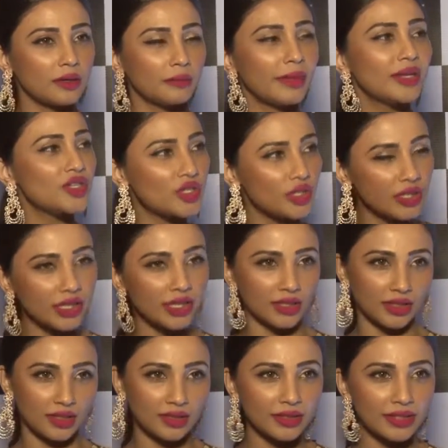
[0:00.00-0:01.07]
मेंशन uh, किया
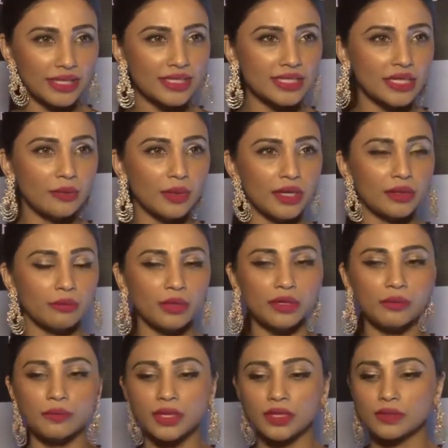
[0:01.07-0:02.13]
था रेस के बारे
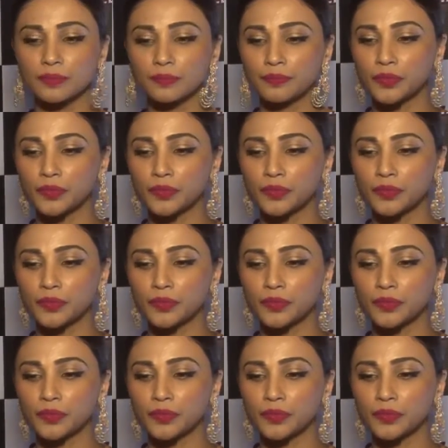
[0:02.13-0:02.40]
में बट